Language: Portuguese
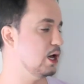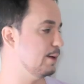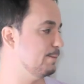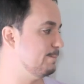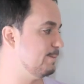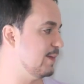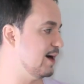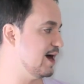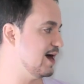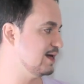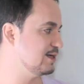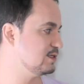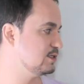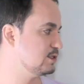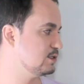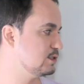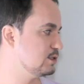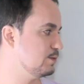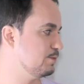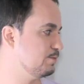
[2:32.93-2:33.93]

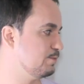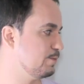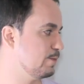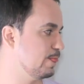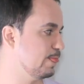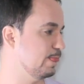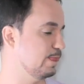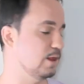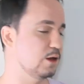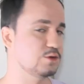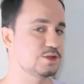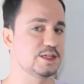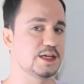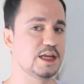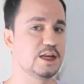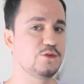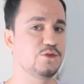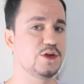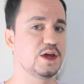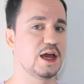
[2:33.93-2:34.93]
mas não
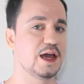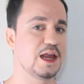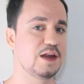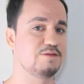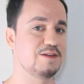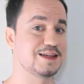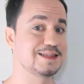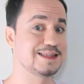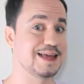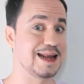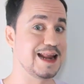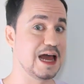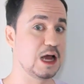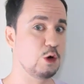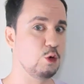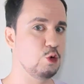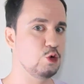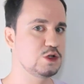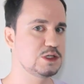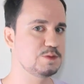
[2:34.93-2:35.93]
significa que ele vai estar na
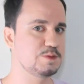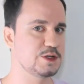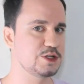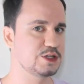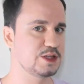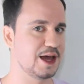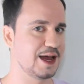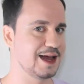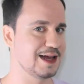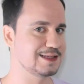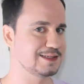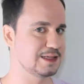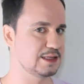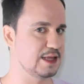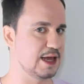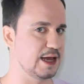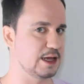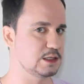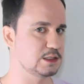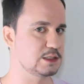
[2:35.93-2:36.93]
cúspide da casa
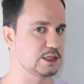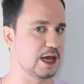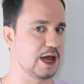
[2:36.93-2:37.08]
10.